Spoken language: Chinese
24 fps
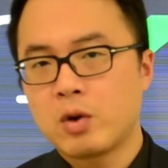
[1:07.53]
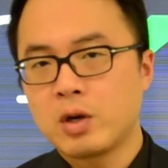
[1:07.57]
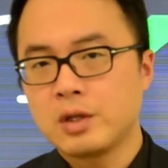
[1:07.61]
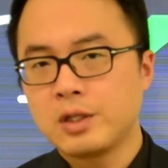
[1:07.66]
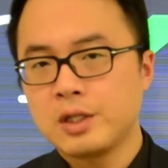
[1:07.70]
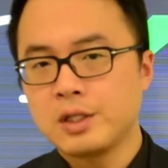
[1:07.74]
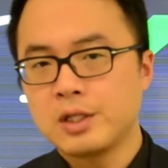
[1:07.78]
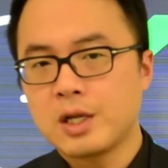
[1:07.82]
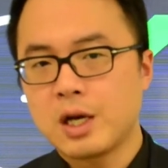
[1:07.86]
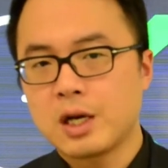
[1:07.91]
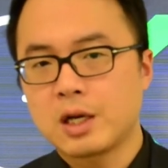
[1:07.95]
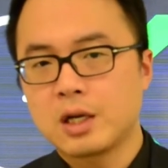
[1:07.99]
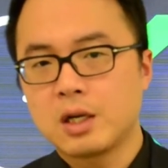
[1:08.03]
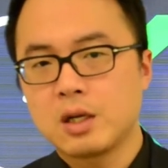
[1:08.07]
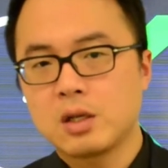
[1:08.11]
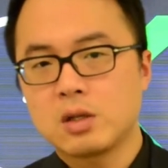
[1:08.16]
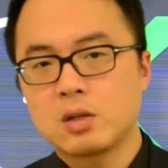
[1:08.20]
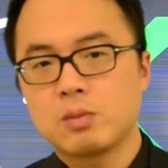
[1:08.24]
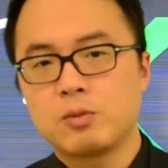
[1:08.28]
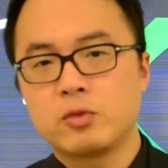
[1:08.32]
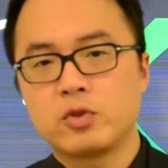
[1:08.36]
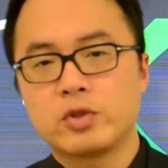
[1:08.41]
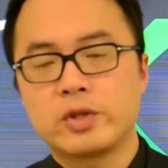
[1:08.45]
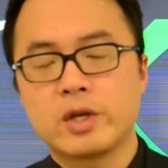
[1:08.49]
黄金价格
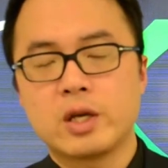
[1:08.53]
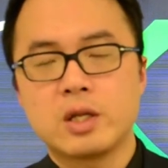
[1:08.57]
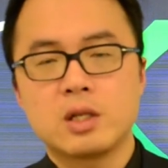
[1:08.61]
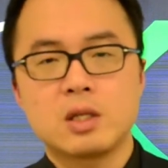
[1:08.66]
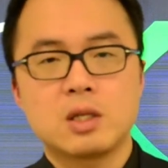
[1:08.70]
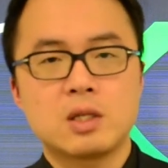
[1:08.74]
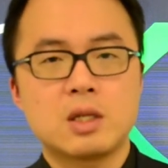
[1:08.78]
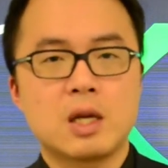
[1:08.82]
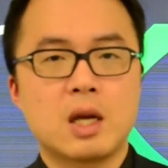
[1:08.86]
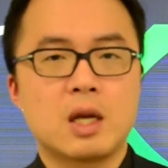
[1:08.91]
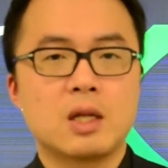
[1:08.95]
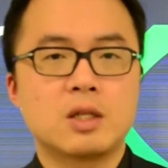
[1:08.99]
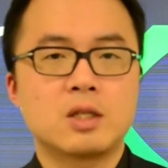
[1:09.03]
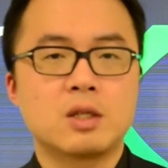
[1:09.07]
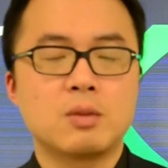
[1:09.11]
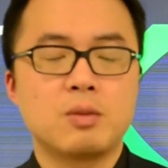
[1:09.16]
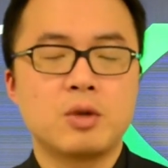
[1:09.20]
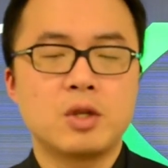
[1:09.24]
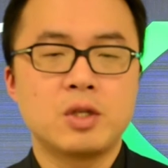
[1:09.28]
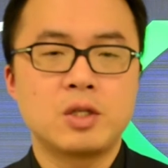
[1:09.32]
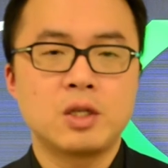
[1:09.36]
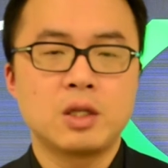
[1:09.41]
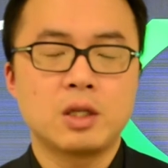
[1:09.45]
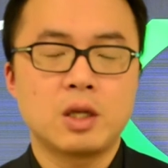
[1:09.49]
目前再一次
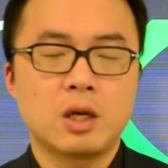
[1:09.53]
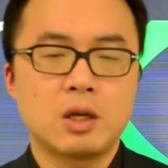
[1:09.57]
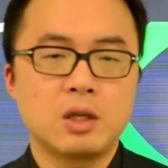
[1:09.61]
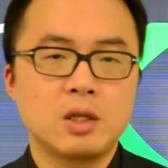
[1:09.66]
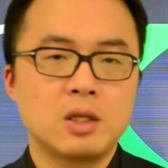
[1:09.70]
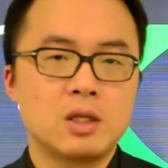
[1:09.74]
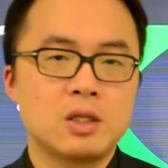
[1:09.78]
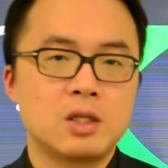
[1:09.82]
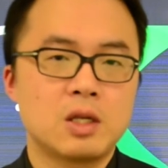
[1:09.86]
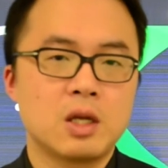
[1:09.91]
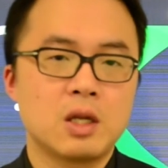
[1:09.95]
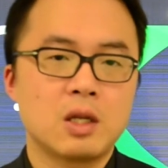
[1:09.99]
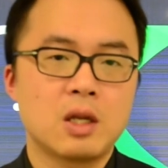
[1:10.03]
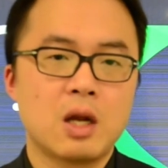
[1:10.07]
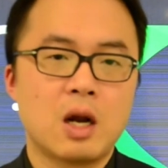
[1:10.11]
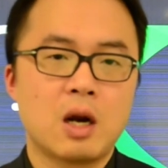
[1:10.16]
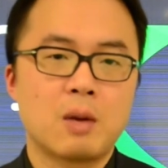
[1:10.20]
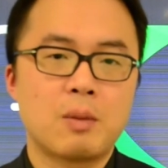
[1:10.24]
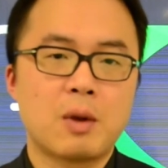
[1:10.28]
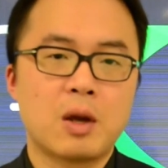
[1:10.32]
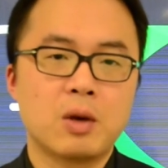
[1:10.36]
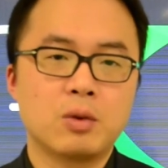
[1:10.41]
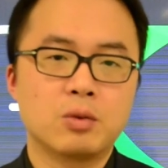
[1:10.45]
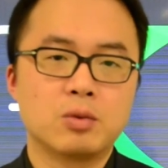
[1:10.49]
逼近到一千
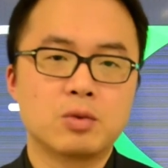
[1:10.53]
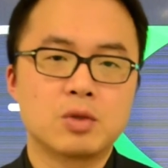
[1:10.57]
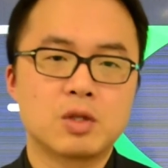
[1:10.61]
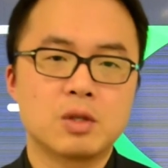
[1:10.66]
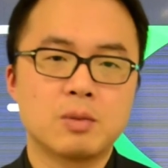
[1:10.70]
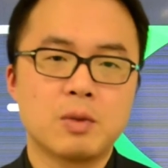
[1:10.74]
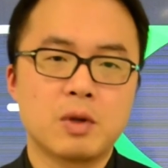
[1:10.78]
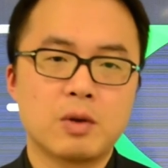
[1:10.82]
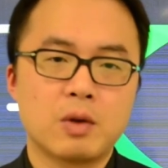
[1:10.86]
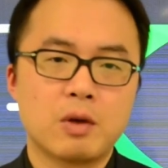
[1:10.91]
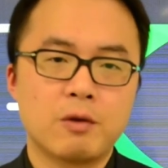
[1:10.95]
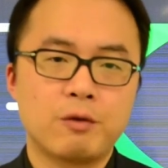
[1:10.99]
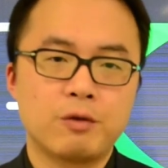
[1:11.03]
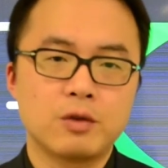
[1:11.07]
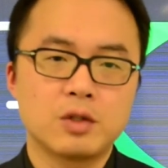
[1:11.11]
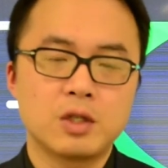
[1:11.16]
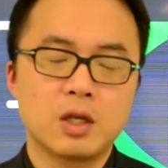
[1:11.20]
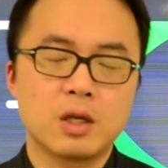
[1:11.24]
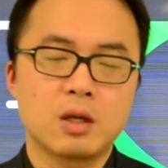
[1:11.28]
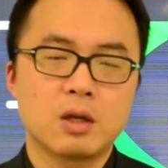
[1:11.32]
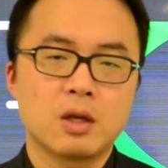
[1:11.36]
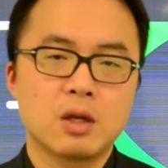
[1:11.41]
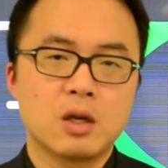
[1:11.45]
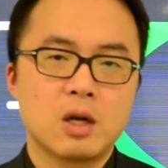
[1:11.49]
二百五十美元附
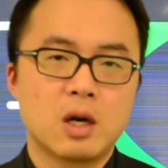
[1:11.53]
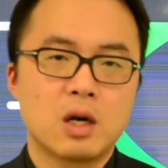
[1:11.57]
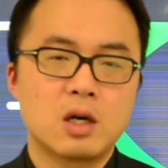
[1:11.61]
近，